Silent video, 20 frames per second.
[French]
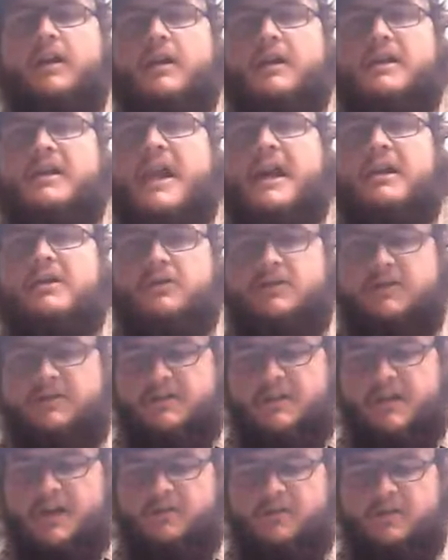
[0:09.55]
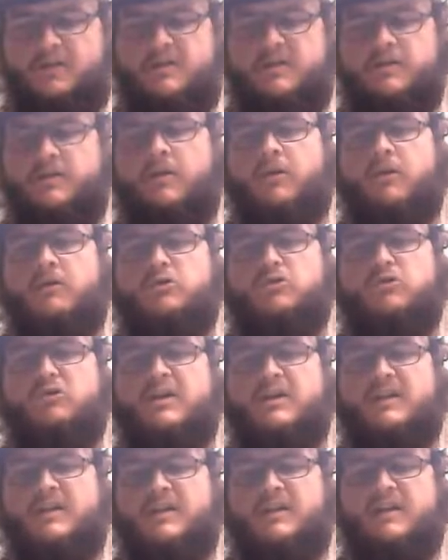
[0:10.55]
Il y a un an de ça, effectivement, j'ai
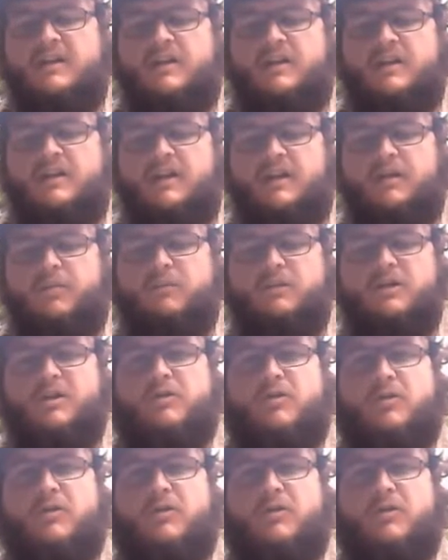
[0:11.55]
décidé d'écrire pour